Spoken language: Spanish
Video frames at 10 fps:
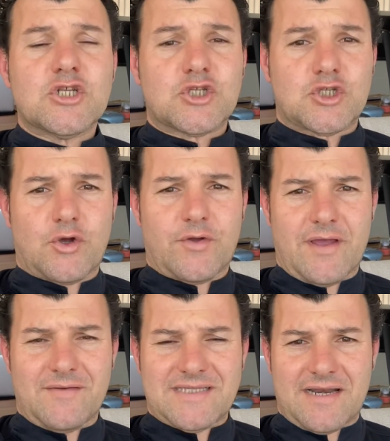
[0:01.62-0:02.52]
Soy
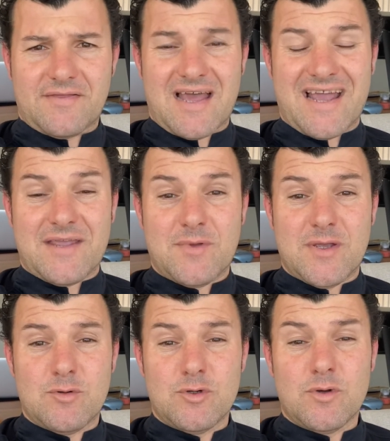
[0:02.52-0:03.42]
David Ariza y
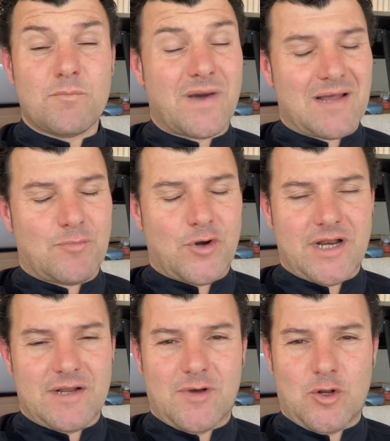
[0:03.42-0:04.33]
vivo para
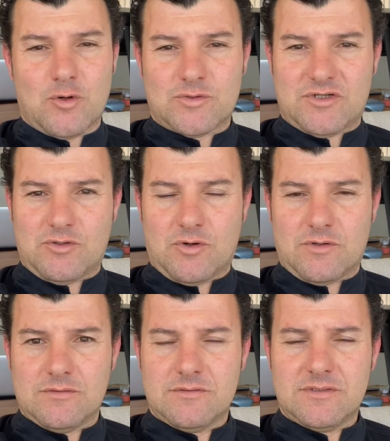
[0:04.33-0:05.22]
poner en valor nuestro
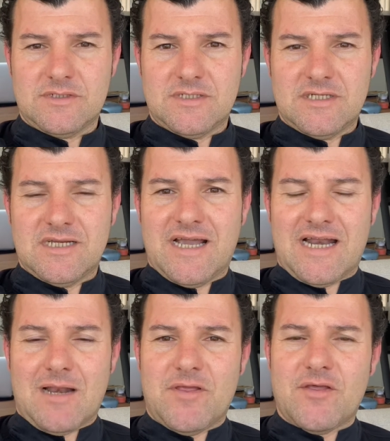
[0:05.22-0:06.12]
entorno.
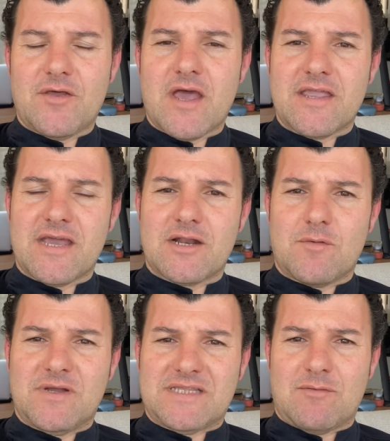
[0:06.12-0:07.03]
En el vídeo de ayer
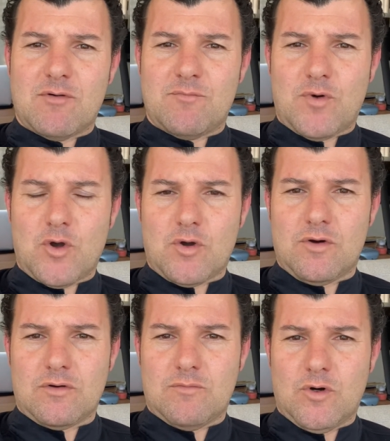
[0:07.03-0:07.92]
comentaba un
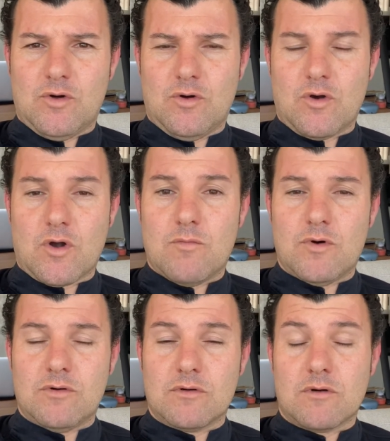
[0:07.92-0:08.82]
poco cómo,
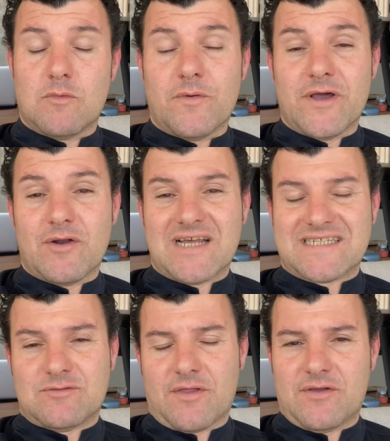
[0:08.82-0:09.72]
cómo, cómo, veo la
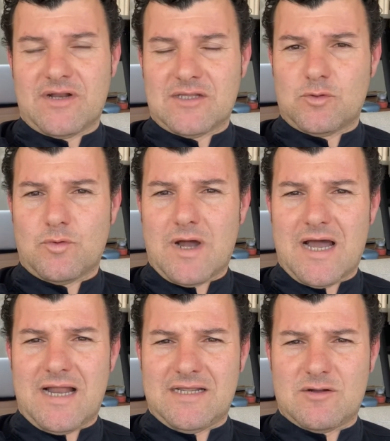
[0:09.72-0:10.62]
situación
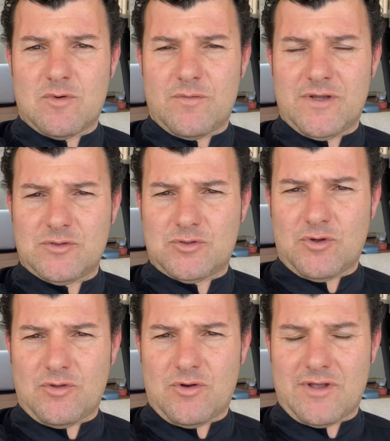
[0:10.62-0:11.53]
actual y cómo veo
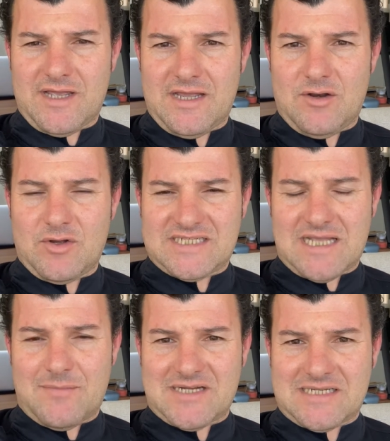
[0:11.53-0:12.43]
todo lo que, lo que
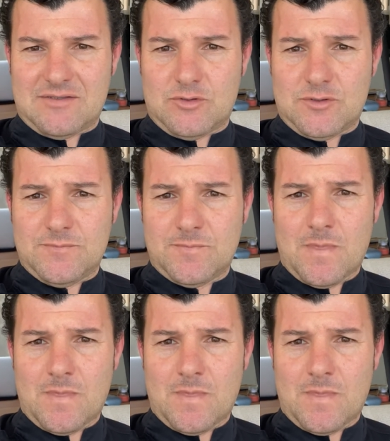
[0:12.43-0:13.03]
está pasando, ¿no?